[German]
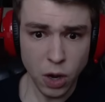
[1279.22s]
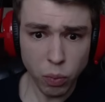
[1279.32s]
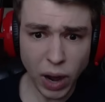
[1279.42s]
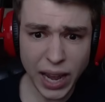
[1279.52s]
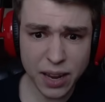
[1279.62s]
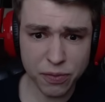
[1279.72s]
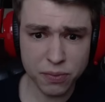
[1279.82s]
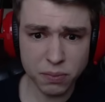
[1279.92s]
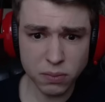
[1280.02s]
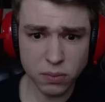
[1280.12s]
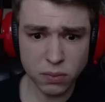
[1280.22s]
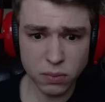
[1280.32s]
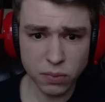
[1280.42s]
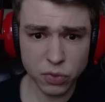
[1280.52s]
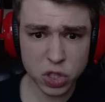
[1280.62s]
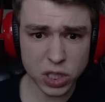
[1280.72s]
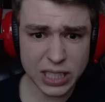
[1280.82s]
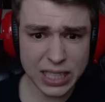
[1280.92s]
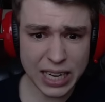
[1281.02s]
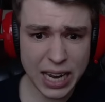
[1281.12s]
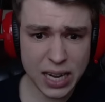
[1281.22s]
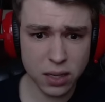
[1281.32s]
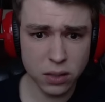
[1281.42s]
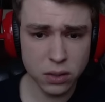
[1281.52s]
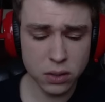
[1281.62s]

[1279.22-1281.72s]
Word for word: Why? Wo soll ich denn dann hin?